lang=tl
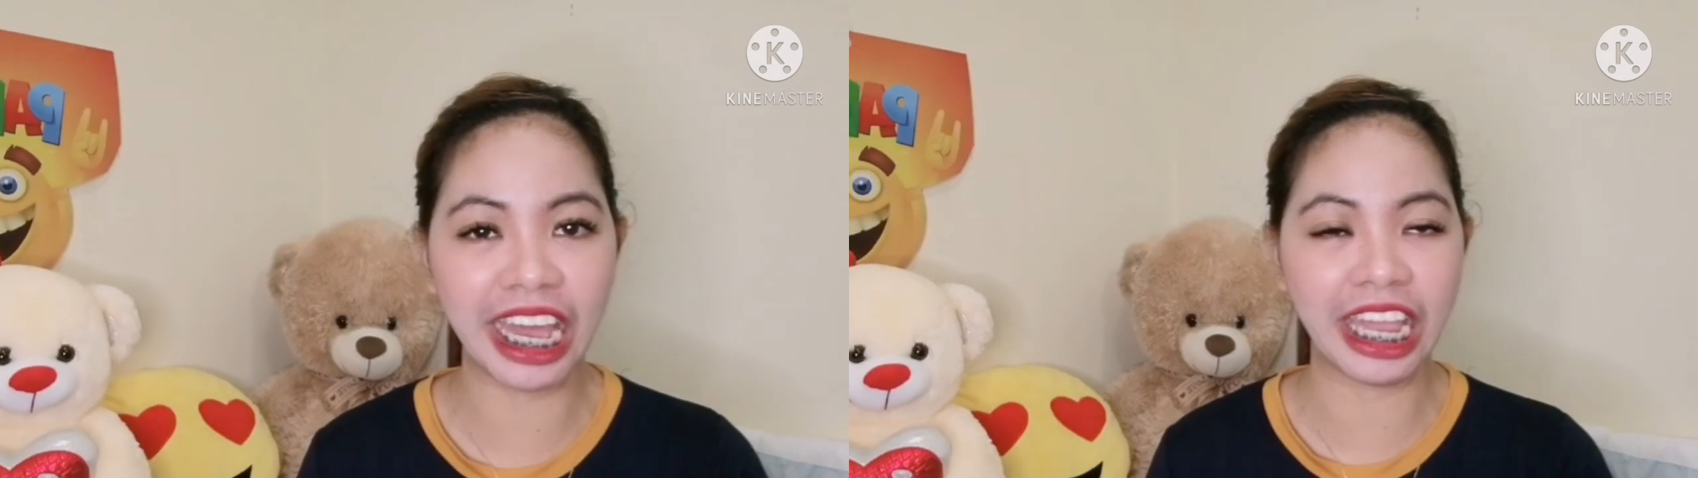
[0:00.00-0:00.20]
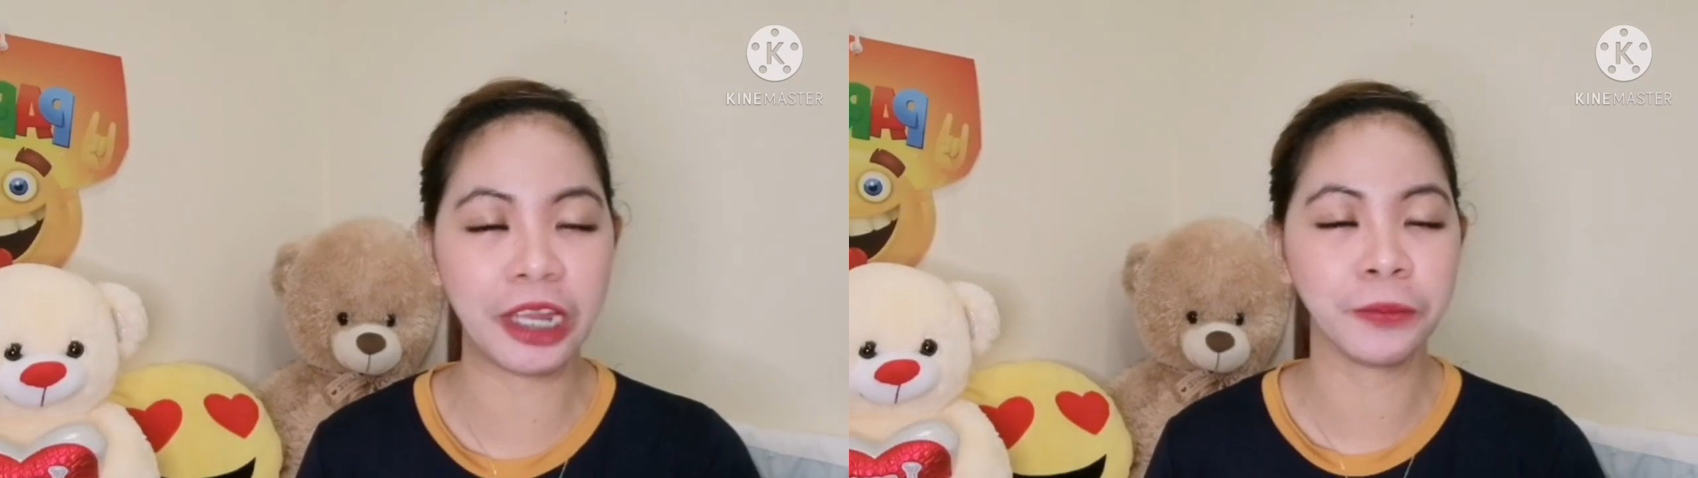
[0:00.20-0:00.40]

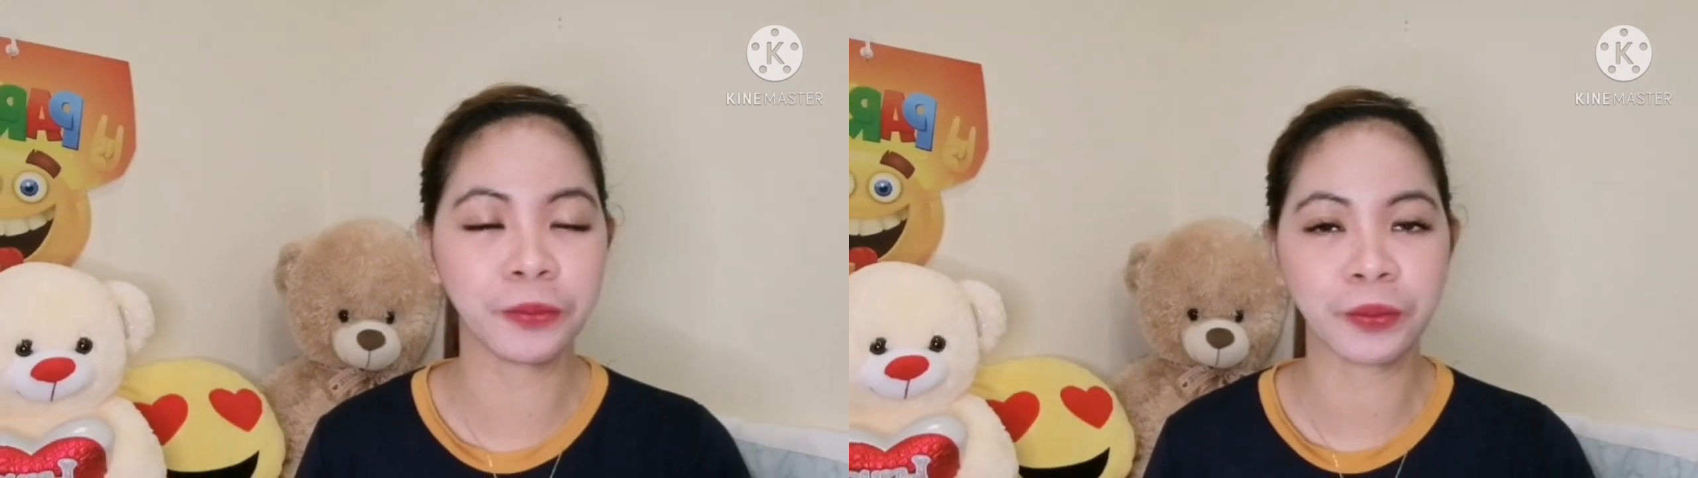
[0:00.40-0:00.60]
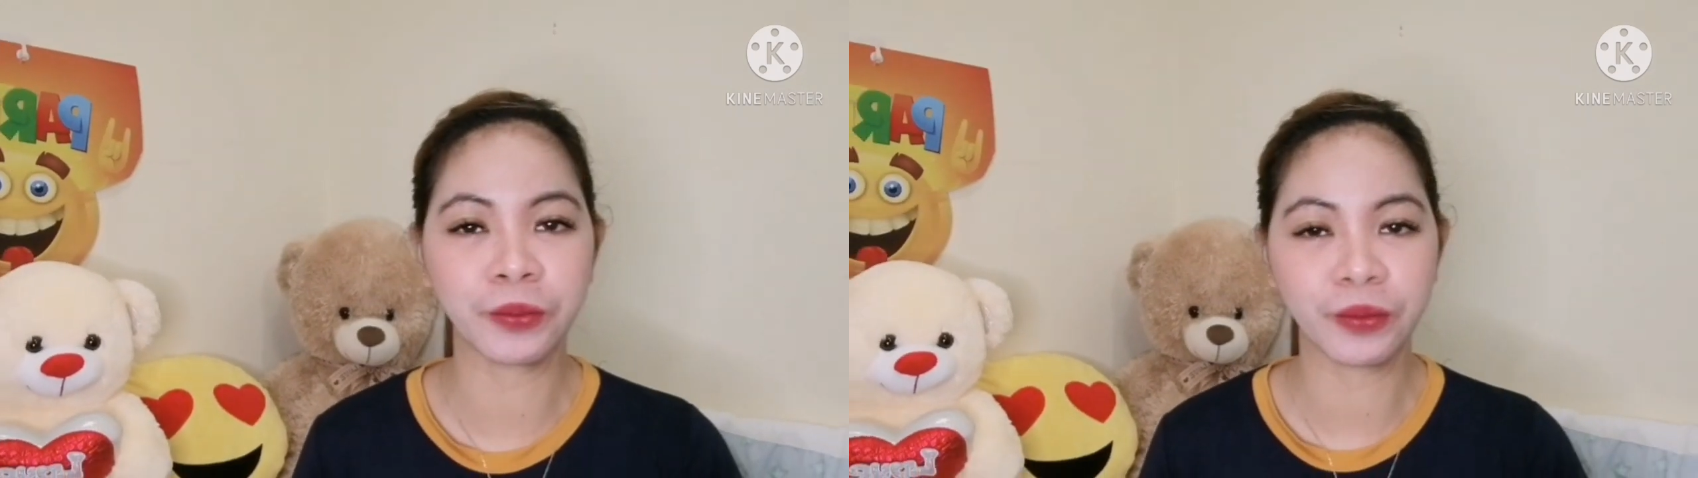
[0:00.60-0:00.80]

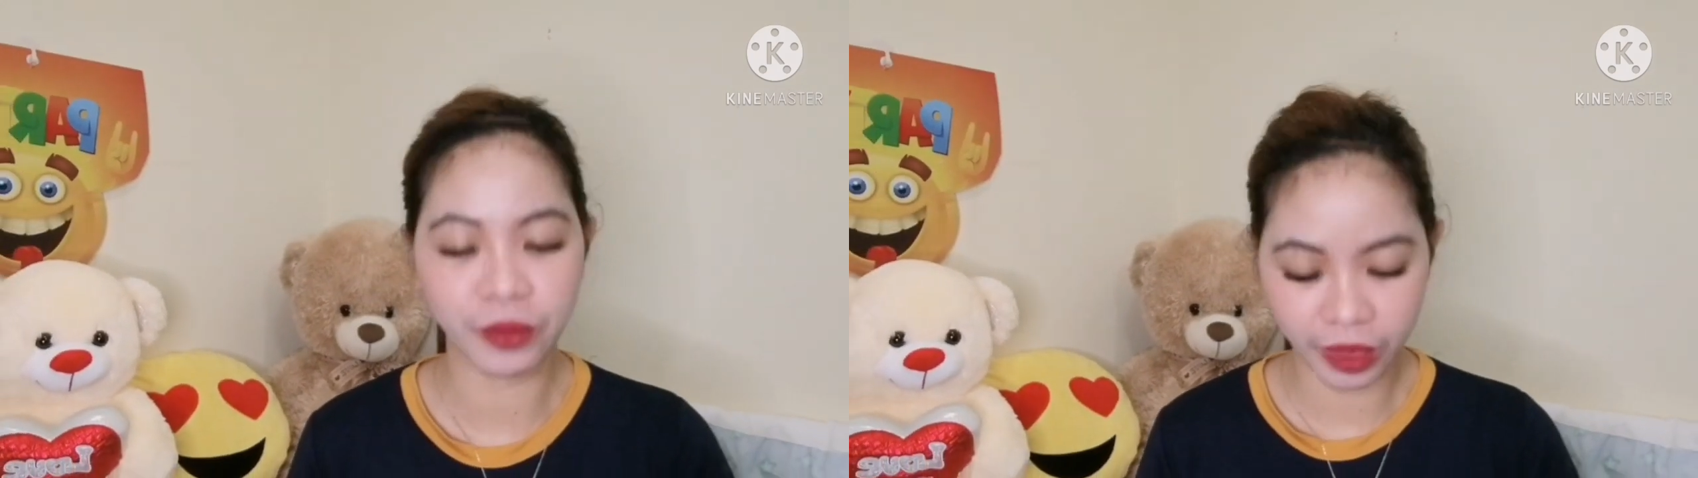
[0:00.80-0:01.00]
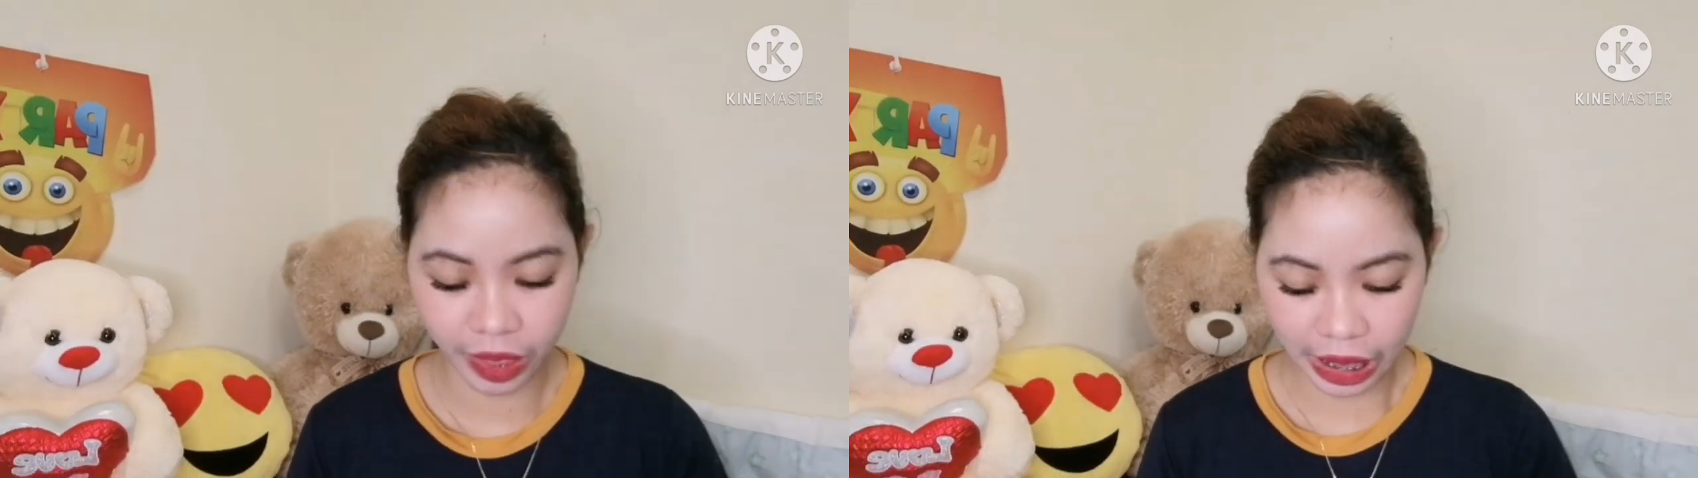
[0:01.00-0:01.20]

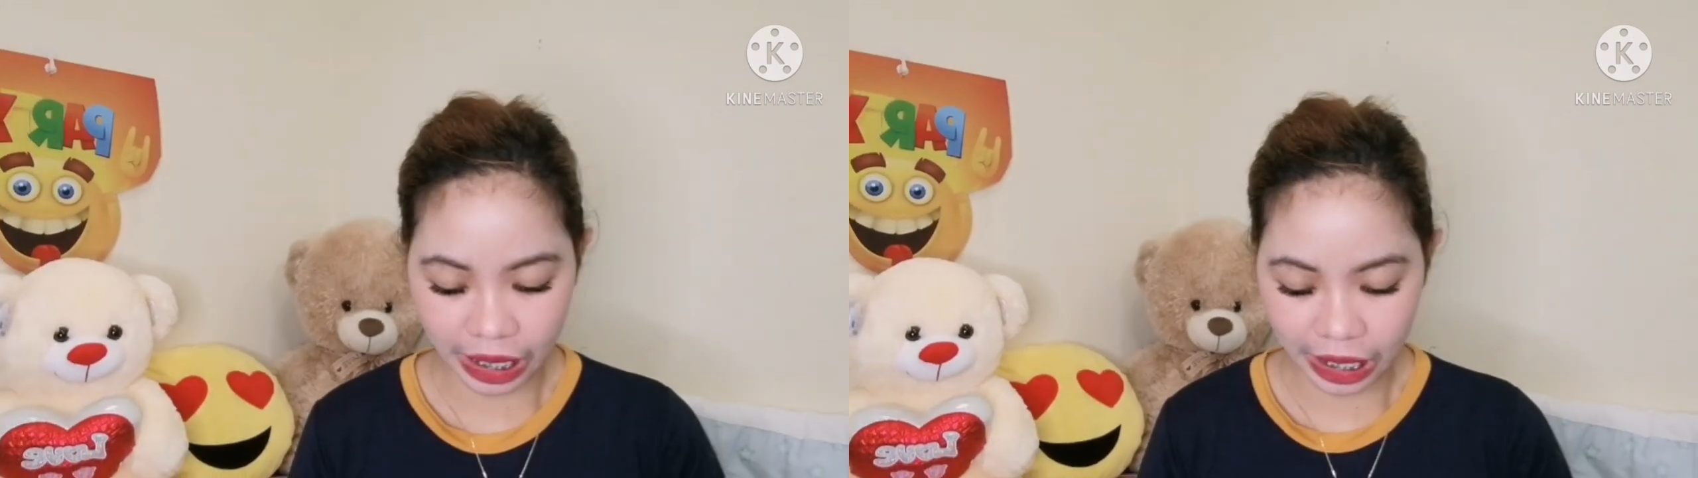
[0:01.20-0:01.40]
kailangan